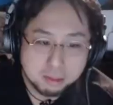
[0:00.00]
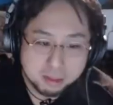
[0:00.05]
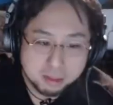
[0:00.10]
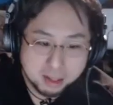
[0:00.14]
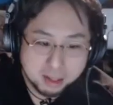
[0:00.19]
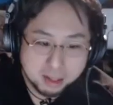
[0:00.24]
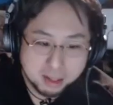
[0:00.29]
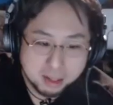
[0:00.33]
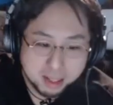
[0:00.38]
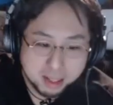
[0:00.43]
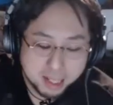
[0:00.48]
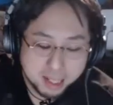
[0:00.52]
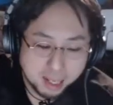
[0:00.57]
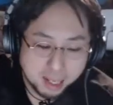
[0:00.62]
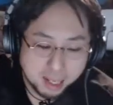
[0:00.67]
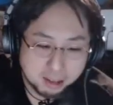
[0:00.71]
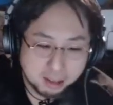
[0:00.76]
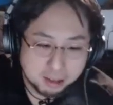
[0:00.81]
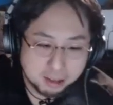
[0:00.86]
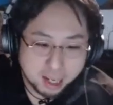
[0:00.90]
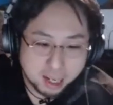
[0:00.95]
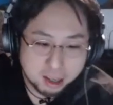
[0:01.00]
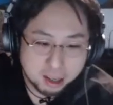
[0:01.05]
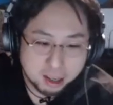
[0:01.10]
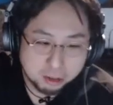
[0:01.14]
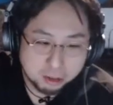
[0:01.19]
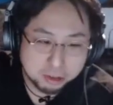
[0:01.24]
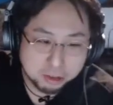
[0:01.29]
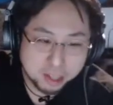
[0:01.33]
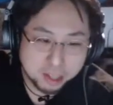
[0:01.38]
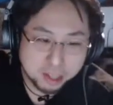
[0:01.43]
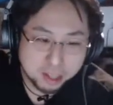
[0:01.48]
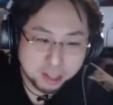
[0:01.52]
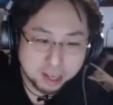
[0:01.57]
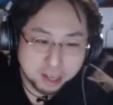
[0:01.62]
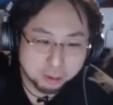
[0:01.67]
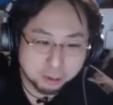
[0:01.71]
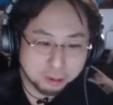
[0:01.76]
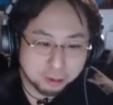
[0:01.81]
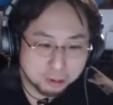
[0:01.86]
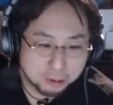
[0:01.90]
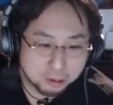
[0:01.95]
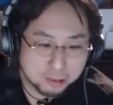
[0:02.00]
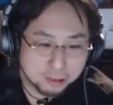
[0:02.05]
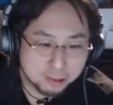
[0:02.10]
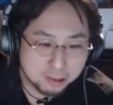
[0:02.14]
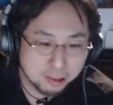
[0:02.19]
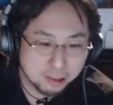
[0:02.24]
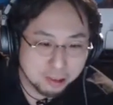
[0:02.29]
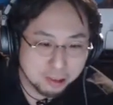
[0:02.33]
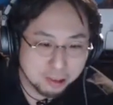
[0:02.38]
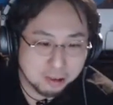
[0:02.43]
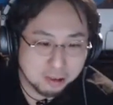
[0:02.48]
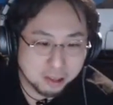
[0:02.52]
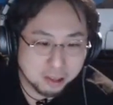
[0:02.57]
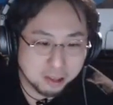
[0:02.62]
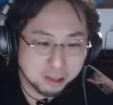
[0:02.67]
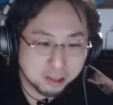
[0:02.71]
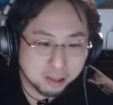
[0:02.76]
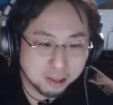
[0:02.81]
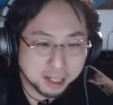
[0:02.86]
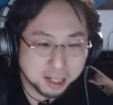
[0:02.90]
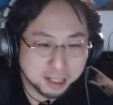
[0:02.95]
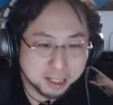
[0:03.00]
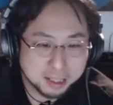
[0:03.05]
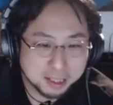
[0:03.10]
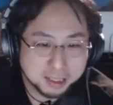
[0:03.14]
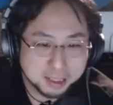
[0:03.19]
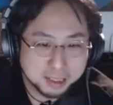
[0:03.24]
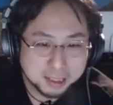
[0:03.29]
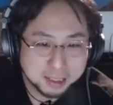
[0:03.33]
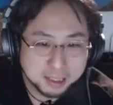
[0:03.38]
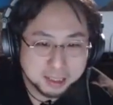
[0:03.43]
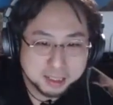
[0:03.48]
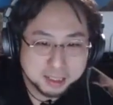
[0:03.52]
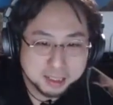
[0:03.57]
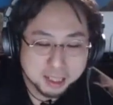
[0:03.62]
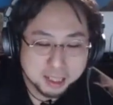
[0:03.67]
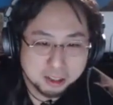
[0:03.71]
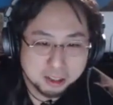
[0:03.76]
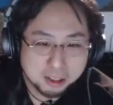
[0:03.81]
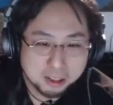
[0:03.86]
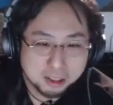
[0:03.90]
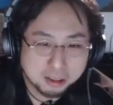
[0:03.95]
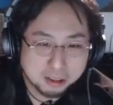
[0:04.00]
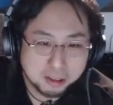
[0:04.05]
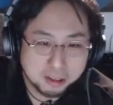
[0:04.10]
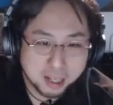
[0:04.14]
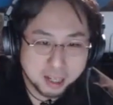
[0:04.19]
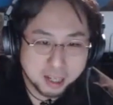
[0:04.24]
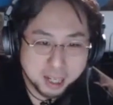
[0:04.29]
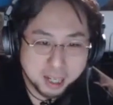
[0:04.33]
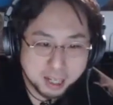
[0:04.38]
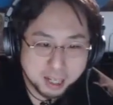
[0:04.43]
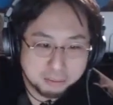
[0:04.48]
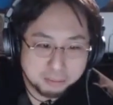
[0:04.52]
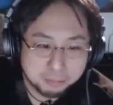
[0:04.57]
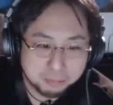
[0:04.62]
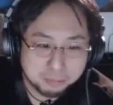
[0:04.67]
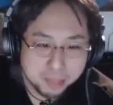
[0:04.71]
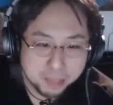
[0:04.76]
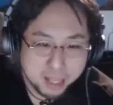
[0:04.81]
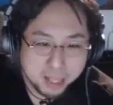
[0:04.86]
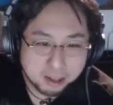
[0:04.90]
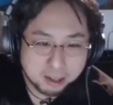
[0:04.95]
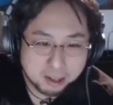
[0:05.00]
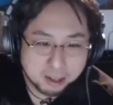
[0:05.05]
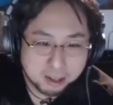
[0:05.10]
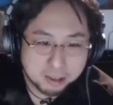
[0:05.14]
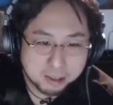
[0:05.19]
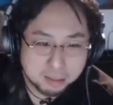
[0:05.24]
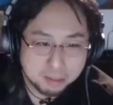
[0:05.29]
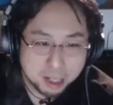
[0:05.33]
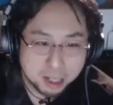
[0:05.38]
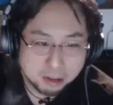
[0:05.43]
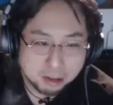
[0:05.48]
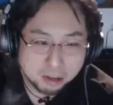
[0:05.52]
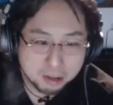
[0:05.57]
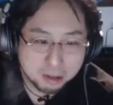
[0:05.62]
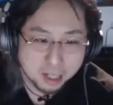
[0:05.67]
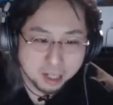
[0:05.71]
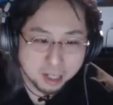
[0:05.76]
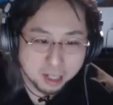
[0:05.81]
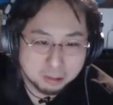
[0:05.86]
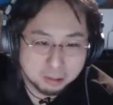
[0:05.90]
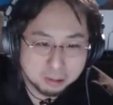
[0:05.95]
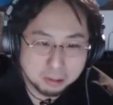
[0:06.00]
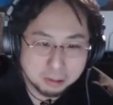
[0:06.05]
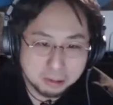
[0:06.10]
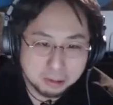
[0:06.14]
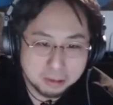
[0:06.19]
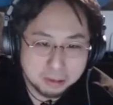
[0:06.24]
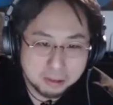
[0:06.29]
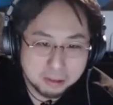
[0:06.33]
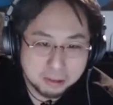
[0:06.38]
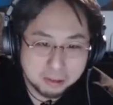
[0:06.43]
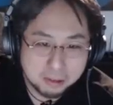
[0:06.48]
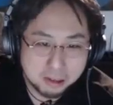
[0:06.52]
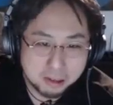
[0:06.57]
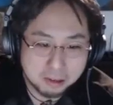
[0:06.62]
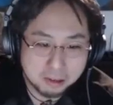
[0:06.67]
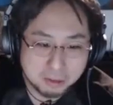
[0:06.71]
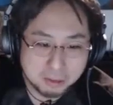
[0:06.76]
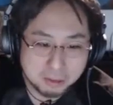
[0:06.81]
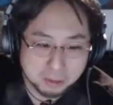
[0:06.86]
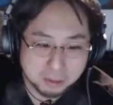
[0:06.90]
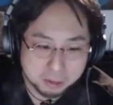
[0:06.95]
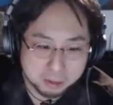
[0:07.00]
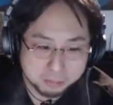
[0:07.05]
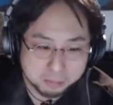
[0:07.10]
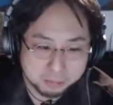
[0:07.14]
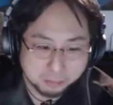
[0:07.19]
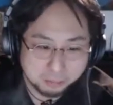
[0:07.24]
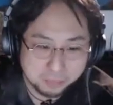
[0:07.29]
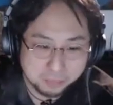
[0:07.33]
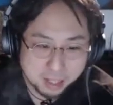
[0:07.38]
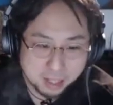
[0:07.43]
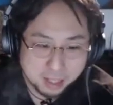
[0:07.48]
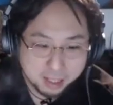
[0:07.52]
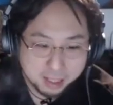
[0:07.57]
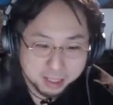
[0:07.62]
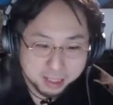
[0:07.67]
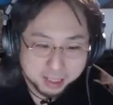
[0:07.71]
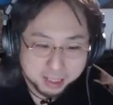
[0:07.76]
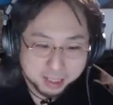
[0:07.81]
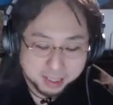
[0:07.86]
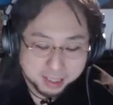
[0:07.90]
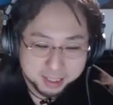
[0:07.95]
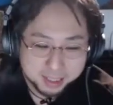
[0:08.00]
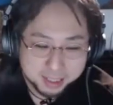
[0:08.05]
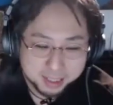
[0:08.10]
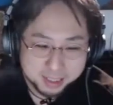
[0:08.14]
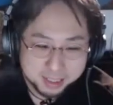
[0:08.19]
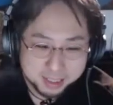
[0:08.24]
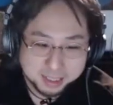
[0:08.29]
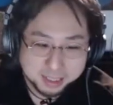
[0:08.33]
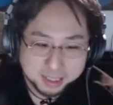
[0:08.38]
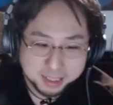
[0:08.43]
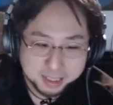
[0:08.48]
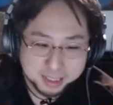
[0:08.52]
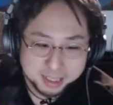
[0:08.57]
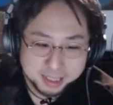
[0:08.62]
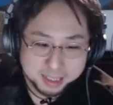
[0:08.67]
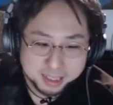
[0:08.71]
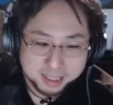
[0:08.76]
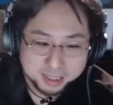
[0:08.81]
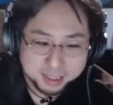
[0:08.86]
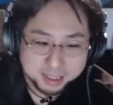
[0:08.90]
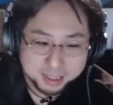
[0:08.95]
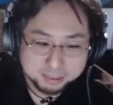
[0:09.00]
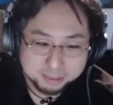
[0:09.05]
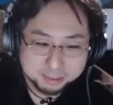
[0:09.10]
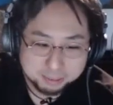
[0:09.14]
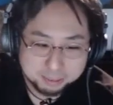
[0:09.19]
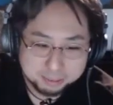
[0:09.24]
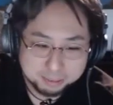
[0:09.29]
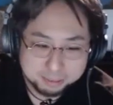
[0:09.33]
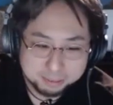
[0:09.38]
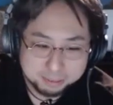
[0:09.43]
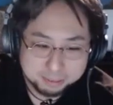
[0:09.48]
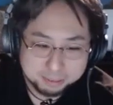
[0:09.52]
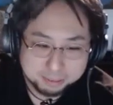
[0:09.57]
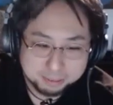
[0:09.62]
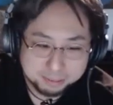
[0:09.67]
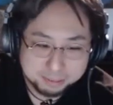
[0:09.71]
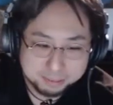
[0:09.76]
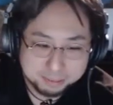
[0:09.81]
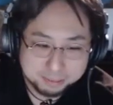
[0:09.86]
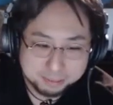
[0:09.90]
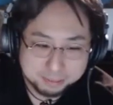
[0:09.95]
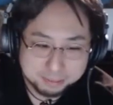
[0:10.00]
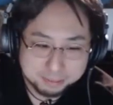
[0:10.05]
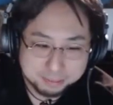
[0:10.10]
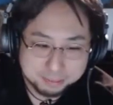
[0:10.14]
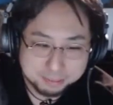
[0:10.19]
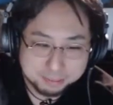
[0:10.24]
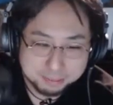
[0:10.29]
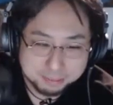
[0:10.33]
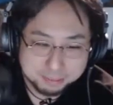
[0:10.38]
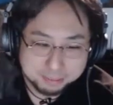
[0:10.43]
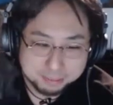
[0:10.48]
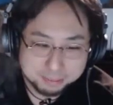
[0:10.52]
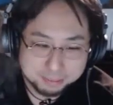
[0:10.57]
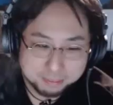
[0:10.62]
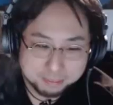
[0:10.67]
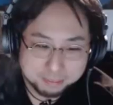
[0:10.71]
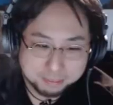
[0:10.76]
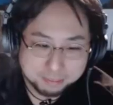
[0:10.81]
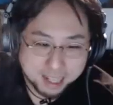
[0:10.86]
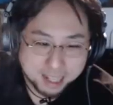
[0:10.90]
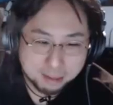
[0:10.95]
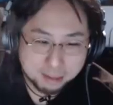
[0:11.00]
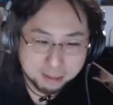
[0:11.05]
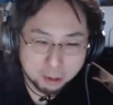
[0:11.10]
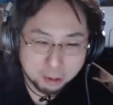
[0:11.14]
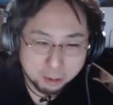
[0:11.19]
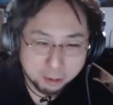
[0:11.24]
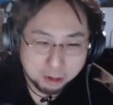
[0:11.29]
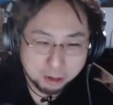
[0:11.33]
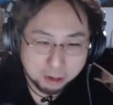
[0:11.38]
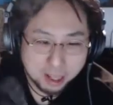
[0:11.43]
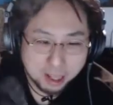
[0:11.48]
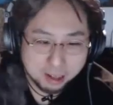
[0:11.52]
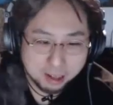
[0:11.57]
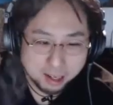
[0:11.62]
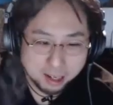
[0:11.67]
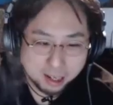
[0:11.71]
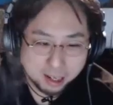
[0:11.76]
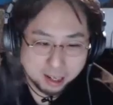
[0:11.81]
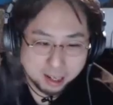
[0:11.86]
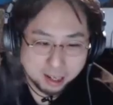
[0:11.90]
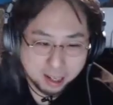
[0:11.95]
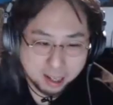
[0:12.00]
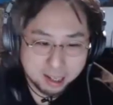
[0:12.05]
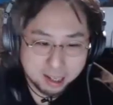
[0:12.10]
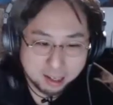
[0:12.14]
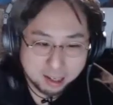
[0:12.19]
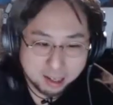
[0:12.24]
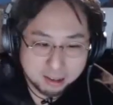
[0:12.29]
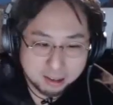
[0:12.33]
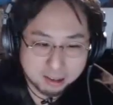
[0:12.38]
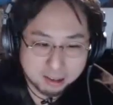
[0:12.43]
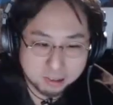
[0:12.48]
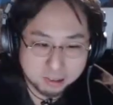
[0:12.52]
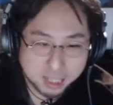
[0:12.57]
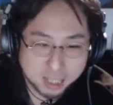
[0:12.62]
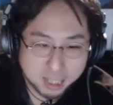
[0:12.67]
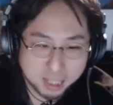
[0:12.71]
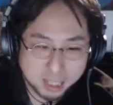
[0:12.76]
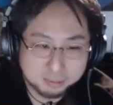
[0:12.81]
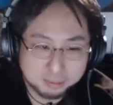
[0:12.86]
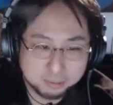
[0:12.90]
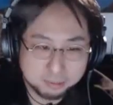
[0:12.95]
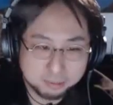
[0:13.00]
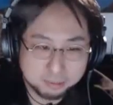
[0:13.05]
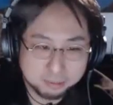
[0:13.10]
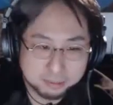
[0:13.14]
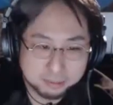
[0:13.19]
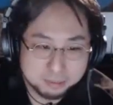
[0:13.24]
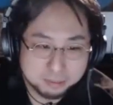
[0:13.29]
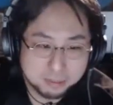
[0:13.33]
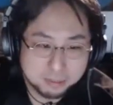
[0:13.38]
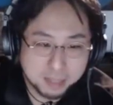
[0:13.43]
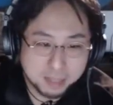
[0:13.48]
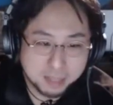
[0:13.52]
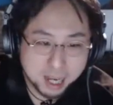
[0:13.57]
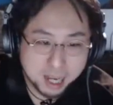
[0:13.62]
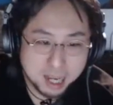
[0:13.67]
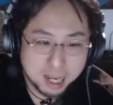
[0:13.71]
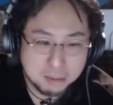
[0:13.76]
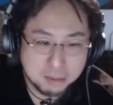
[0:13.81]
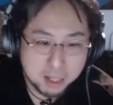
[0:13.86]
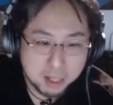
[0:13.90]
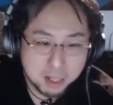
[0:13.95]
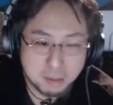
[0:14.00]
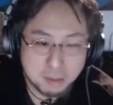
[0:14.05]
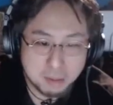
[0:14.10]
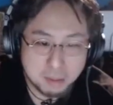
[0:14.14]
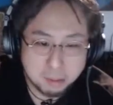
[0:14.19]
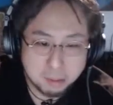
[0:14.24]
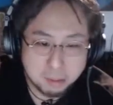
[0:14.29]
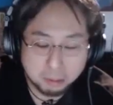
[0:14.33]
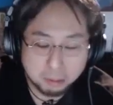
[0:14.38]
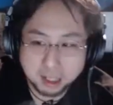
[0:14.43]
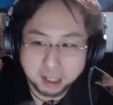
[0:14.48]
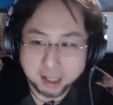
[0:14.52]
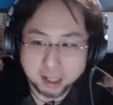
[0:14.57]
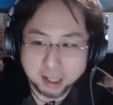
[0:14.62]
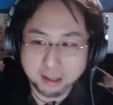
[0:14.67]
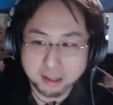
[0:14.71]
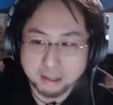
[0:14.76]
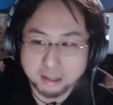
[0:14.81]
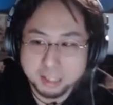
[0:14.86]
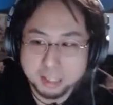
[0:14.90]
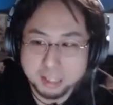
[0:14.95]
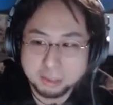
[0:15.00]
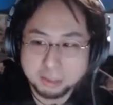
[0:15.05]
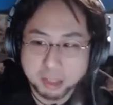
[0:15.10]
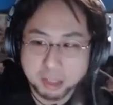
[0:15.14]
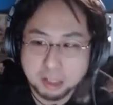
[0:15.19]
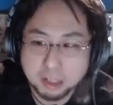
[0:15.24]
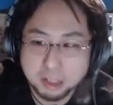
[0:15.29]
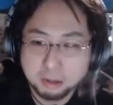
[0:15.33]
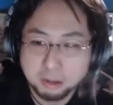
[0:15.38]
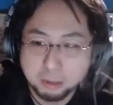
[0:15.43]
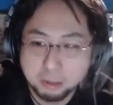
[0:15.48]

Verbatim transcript: ヒカルくんなんか良くない方向に進んでるよな。ちょっとな。ヒカルくん今良くない方向に進んでると思う。うーん。まあでも持ってるからな、ヒカルくんは。長い目で見守ってあげるのが一番いいと思う。